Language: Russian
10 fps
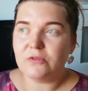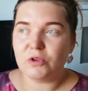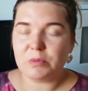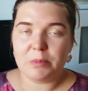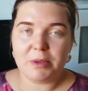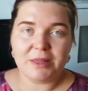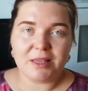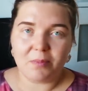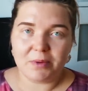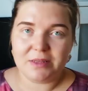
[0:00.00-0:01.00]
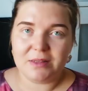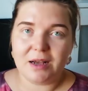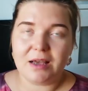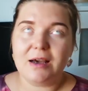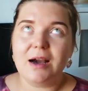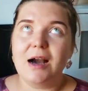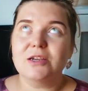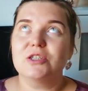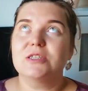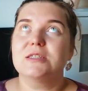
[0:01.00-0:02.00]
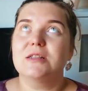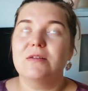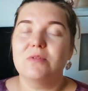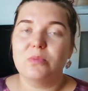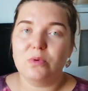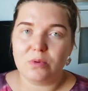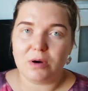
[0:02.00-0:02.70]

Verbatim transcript: В тот момент я поняла, как же, слава богу,